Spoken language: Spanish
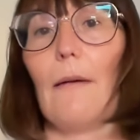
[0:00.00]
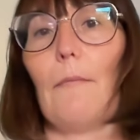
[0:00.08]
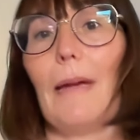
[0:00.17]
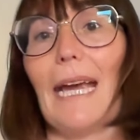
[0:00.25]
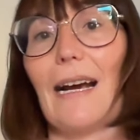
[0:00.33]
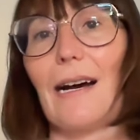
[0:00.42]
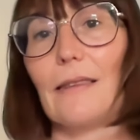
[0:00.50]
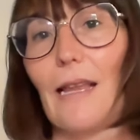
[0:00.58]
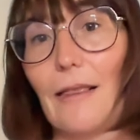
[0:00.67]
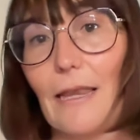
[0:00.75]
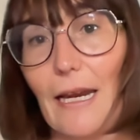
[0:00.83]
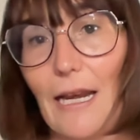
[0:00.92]
me encanta
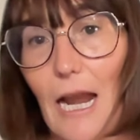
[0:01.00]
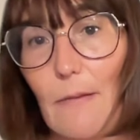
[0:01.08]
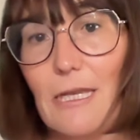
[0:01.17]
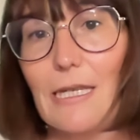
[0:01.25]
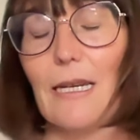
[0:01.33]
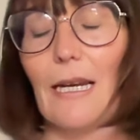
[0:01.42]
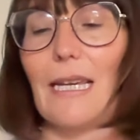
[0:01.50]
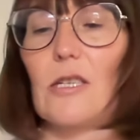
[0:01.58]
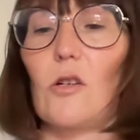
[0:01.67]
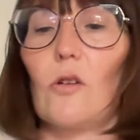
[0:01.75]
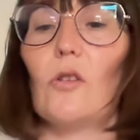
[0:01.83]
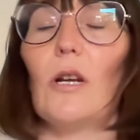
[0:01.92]
el time-lapse, que
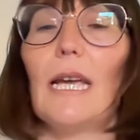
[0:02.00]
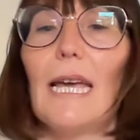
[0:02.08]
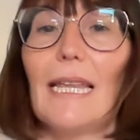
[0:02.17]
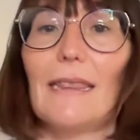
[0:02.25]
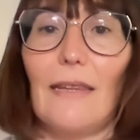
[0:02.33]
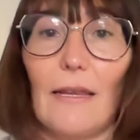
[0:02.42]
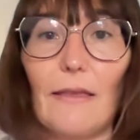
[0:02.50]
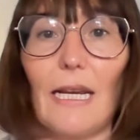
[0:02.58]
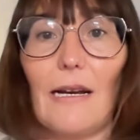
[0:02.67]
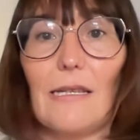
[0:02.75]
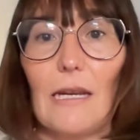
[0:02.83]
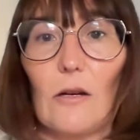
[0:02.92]
son
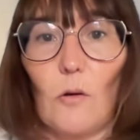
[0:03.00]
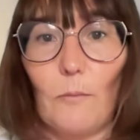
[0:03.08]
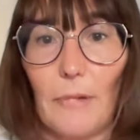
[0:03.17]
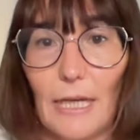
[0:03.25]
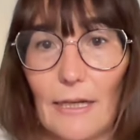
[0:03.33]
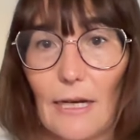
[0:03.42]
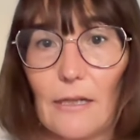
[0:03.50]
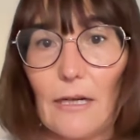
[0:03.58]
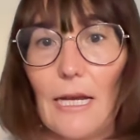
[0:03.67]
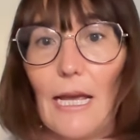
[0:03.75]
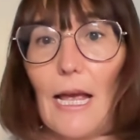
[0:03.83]
técnicas que combinan